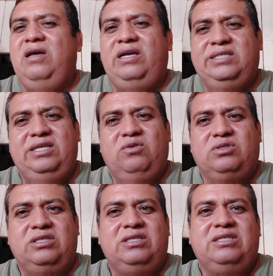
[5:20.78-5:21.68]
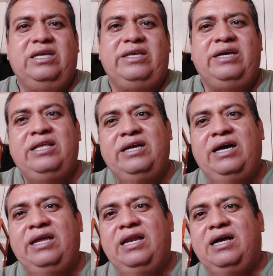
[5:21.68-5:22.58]
Ahí sí no sé si que ya
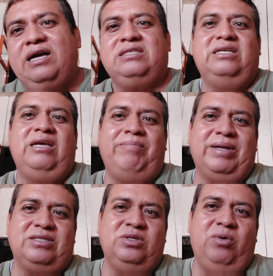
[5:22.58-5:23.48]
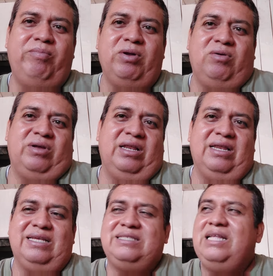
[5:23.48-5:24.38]
llegaría a la casa, ya apareció, pero en
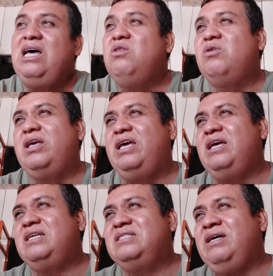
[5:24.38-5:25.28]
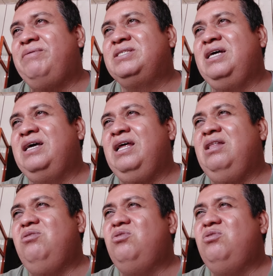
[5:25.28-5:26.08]
el estado que estaba sangrando,